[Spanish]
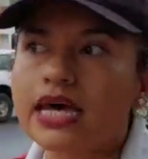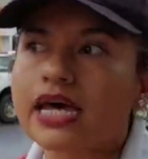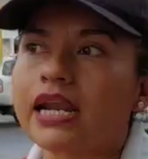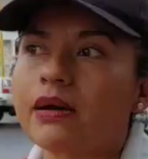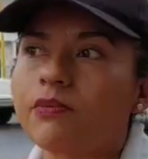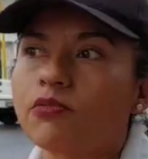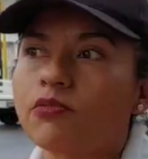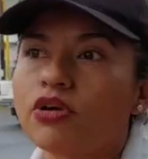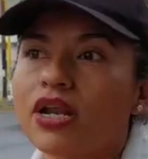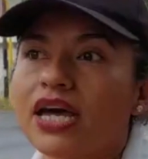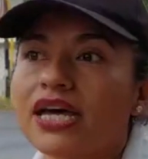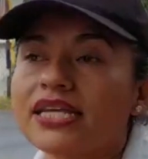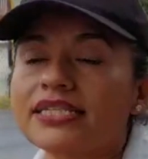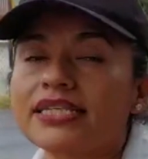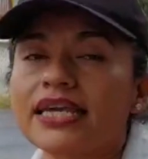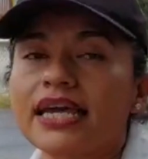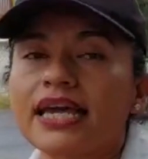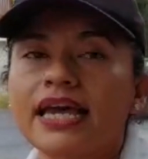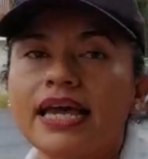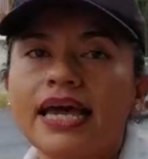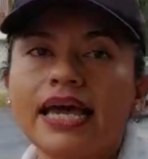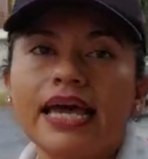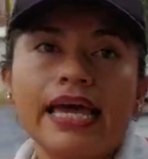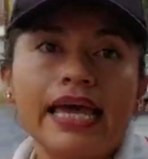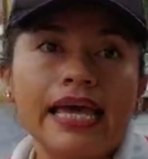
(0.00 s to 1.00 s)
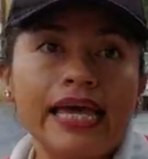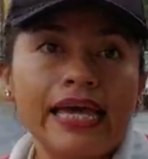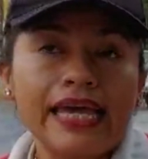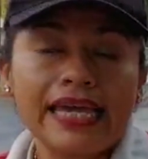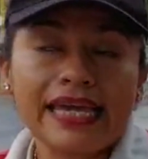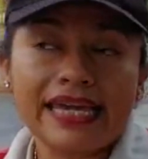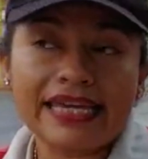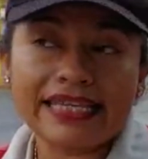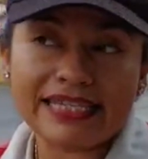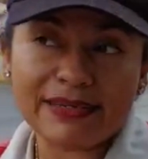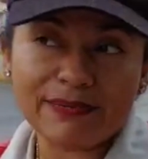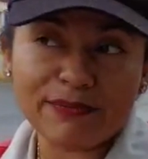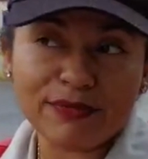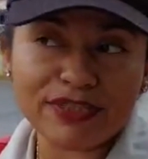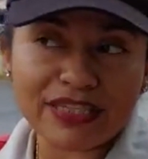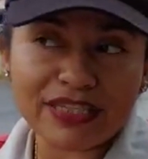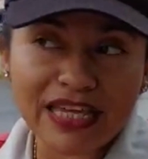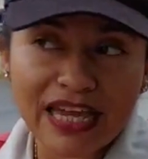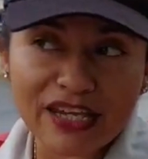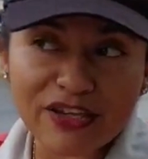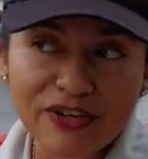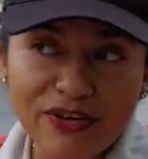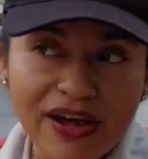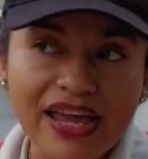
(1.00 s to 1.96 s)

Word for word: ambulancia. Y simultáneo